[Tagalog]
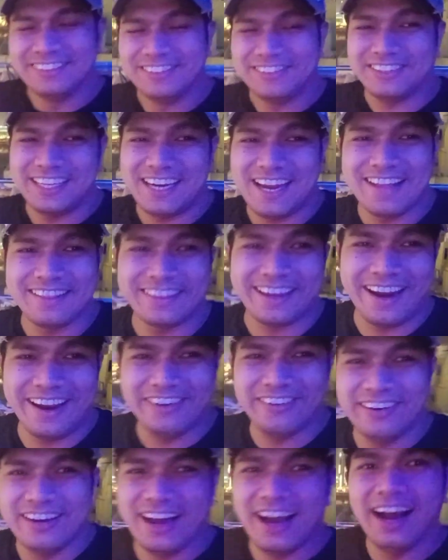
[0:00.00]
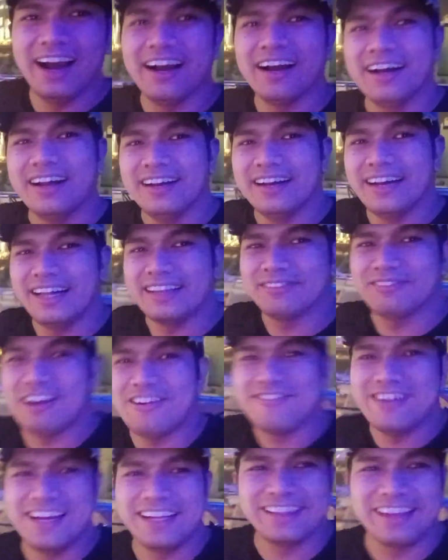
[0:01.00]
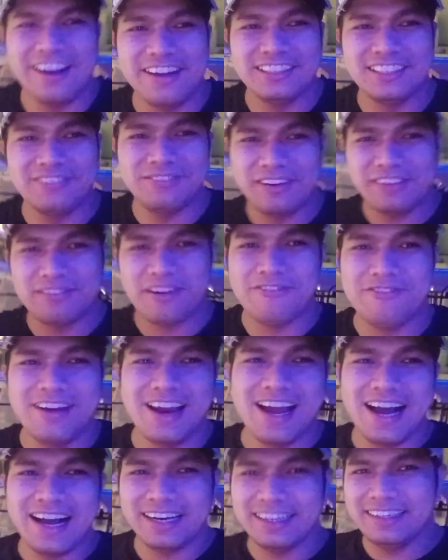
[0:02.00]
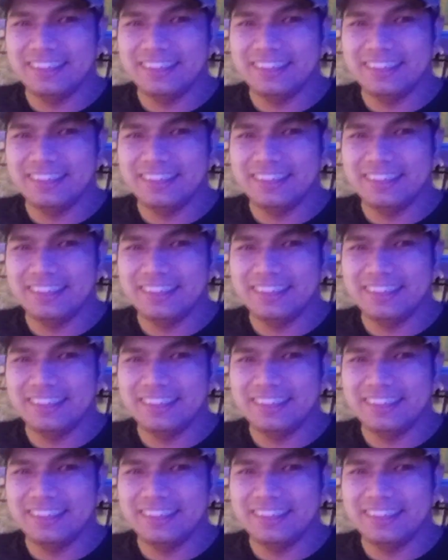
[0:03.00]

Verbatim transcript: So tinatry ko lang At babalik tayo sa pagbablog